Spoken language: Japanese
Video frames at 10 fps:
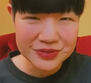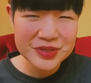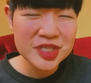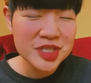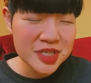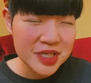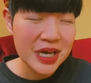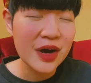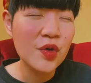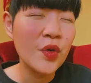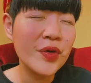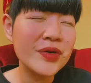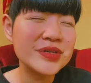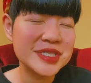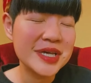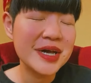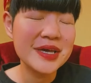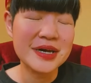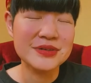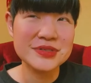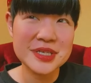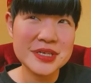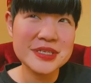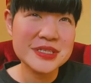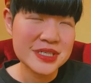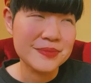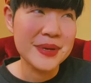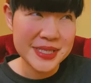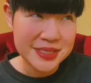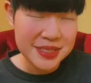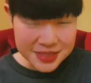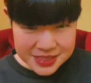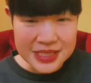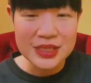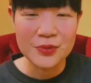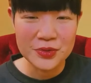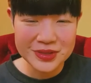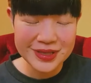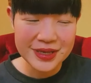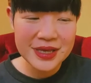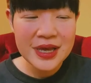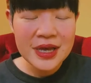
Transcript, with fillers: 好き、あ、こういう世界観の成人式めっちゃ好きと思って、